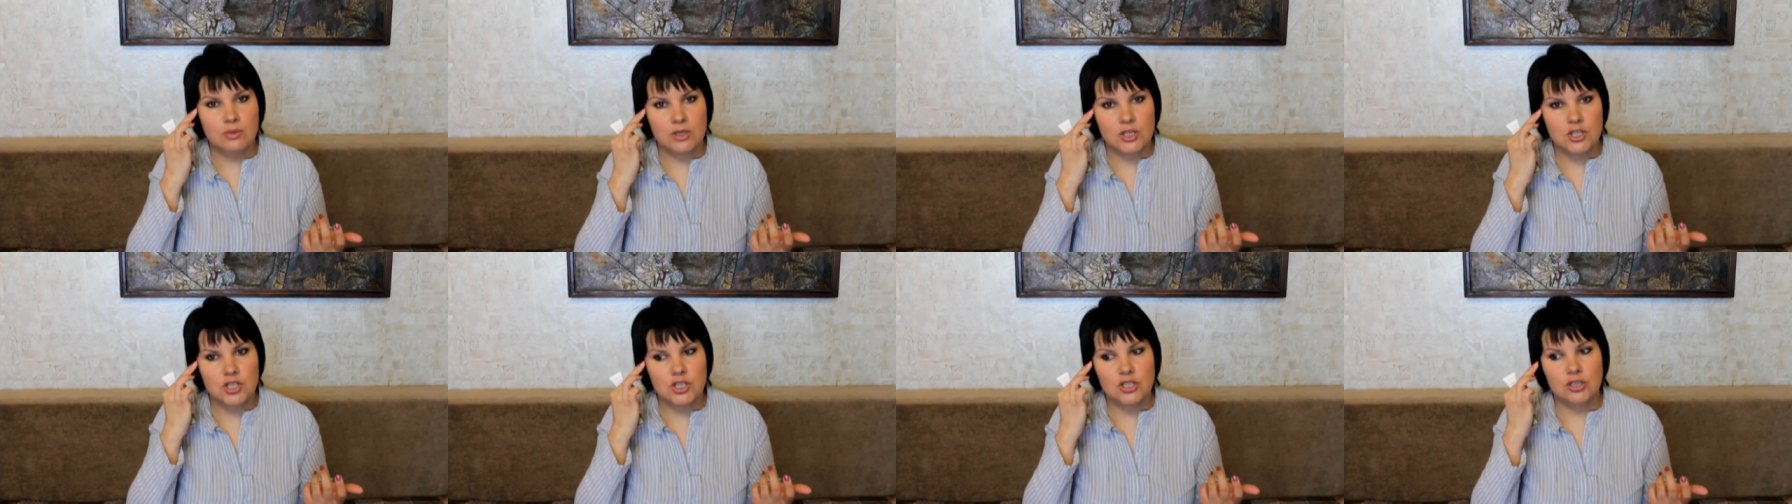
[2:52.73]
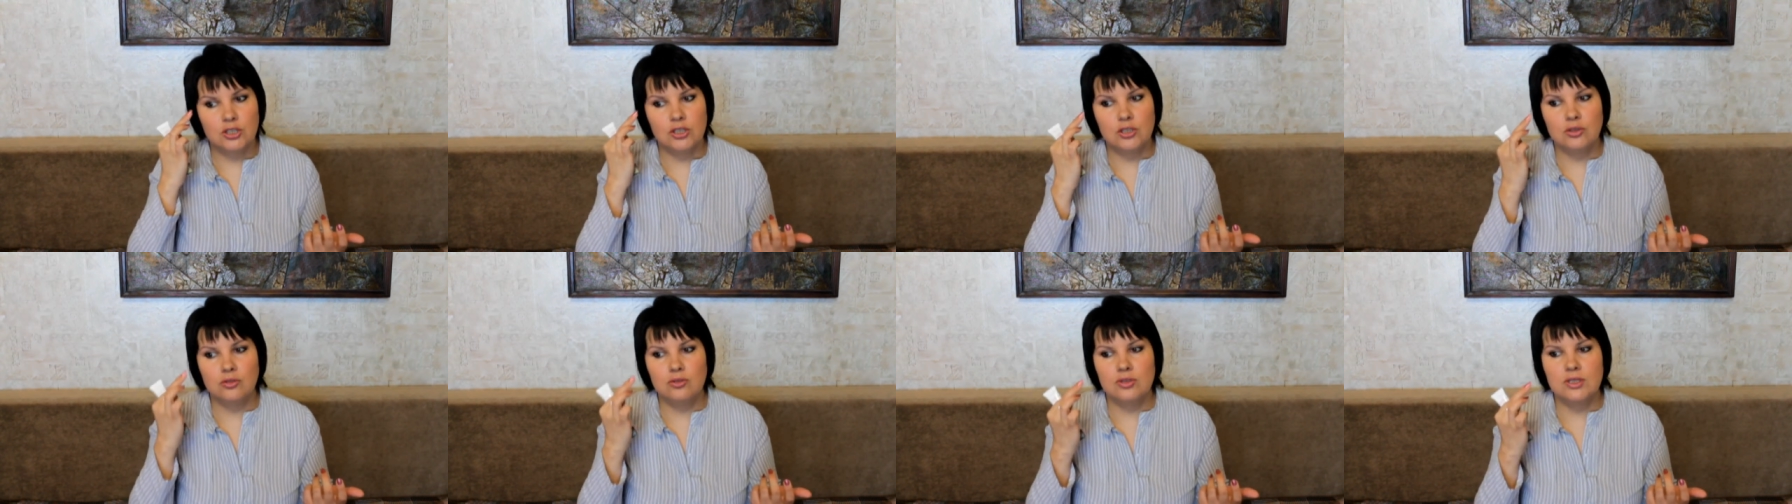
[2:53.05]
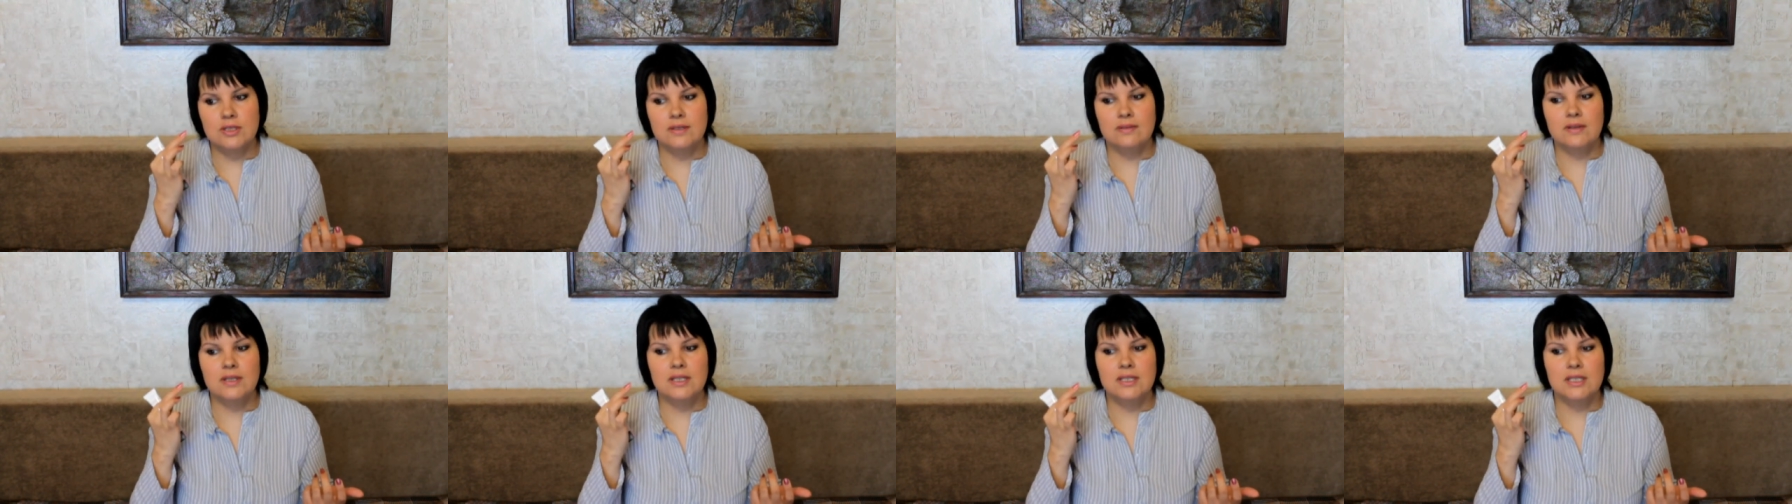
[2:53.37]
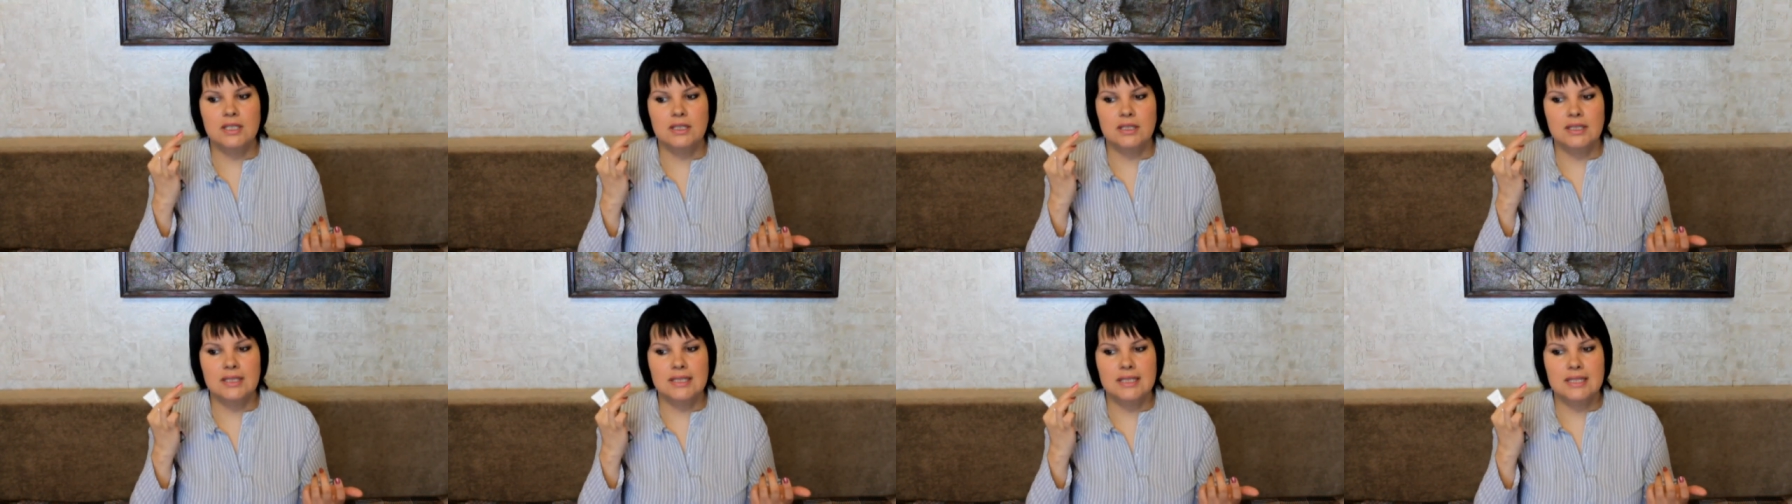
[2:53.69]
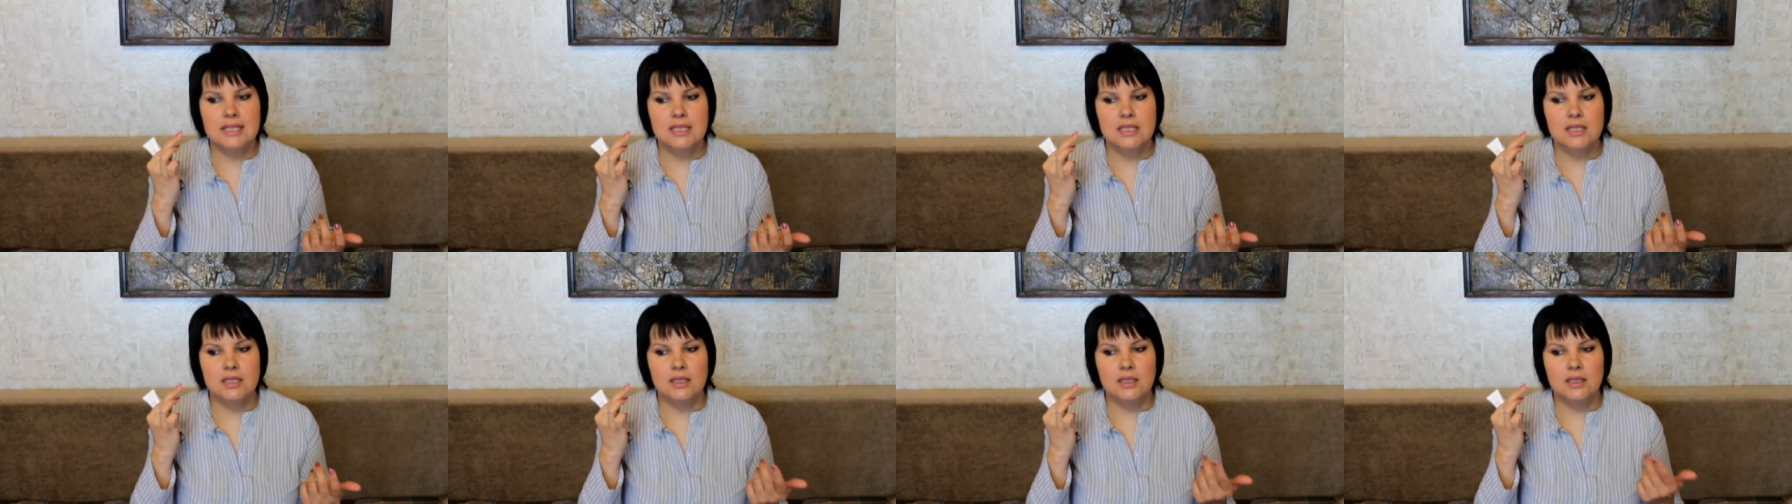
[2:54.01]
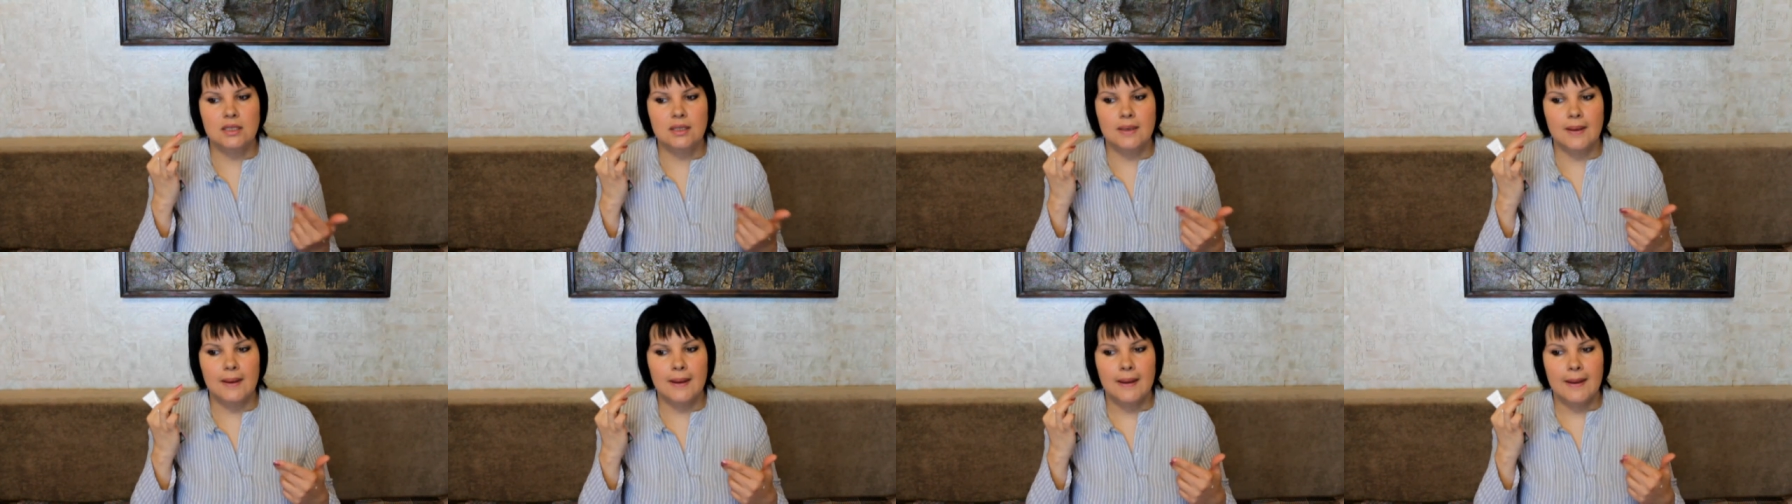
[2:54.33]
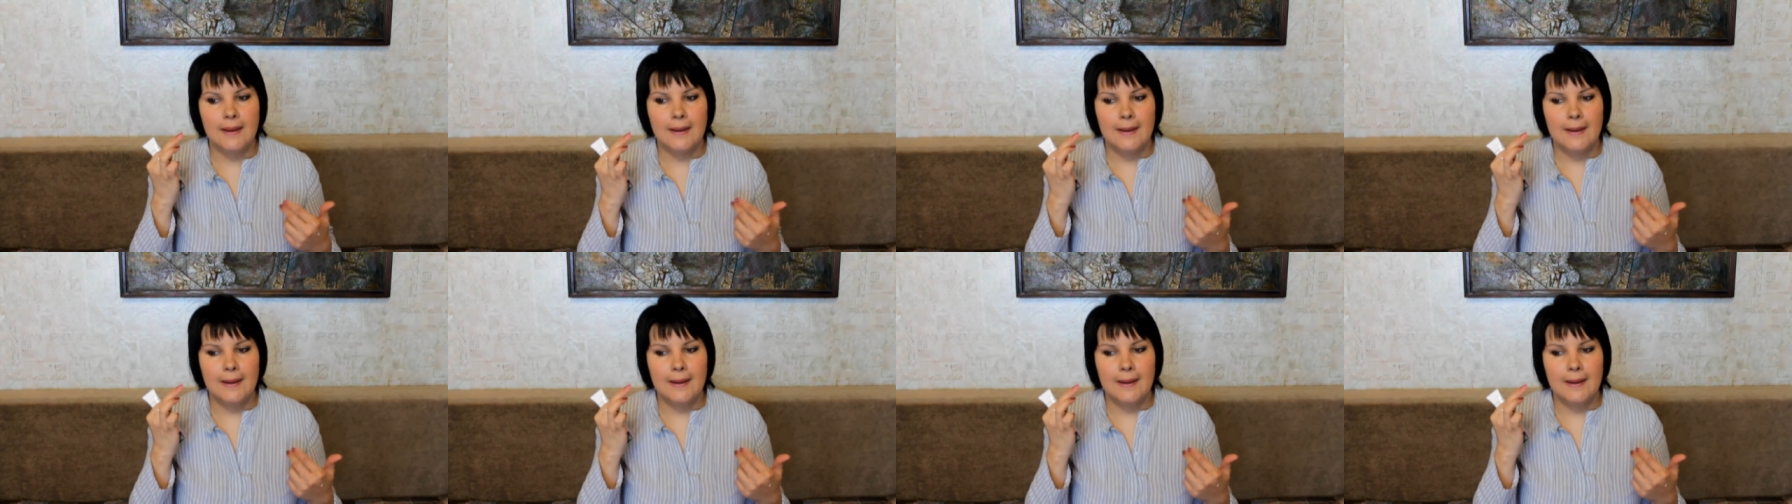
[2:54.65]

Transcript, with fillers: морщинки, то есть связанные с... Э,